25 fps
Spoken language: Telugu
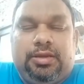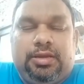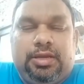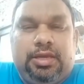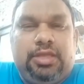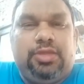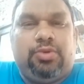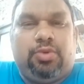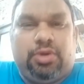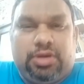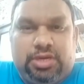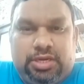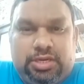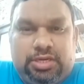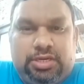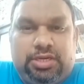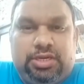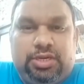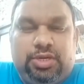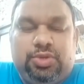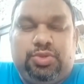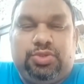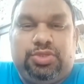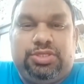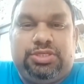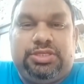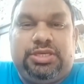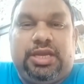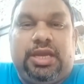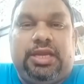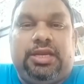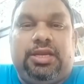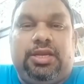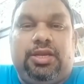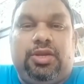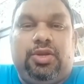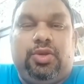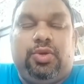ఏదో ఒక న్యూస్
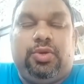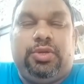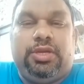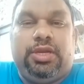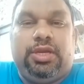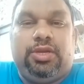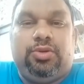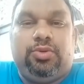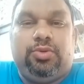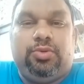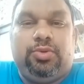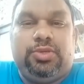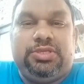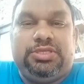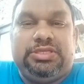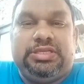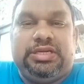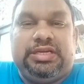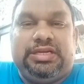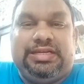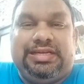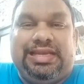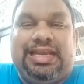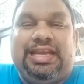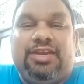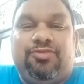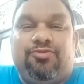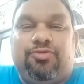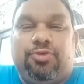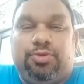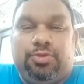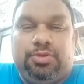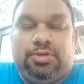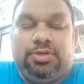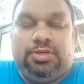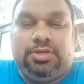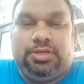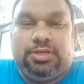ఛానల్లో నేను ఇచ్చిన
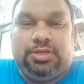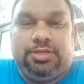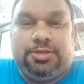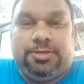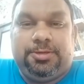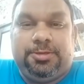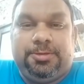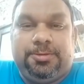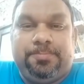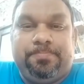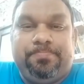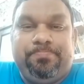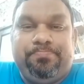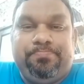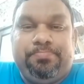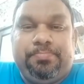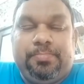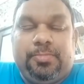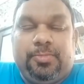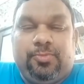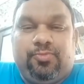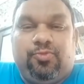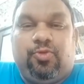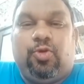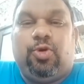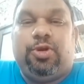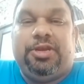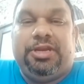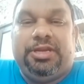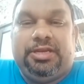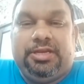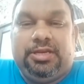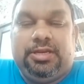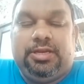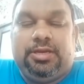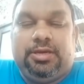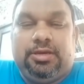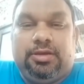టెలిఫోన్ ఫోన్
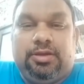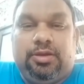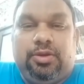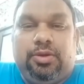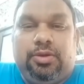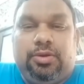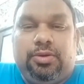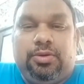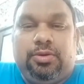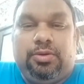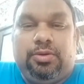ఇన్లో